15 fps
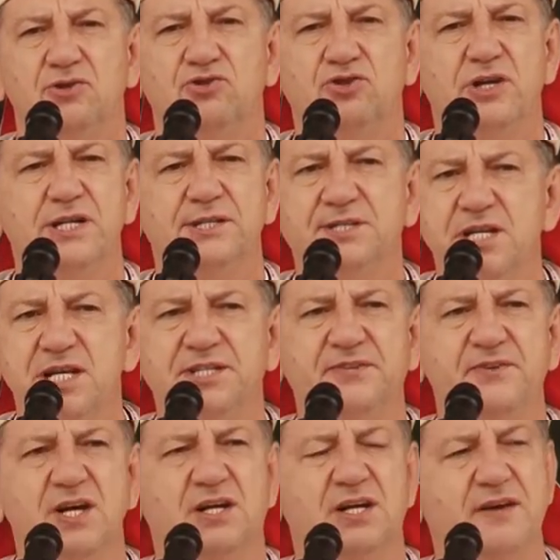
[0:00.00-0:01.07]
To jest
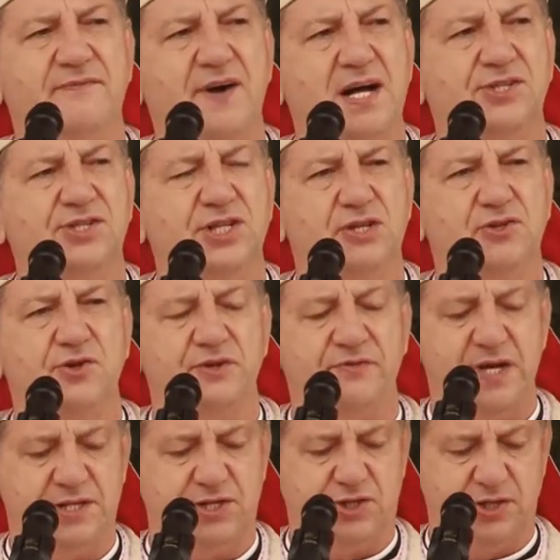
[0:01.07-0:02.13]
niezwykle ważne
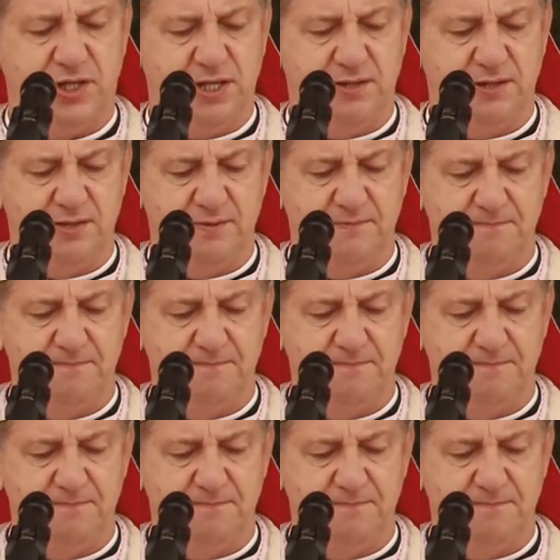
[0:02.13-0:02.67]
doświadczenie.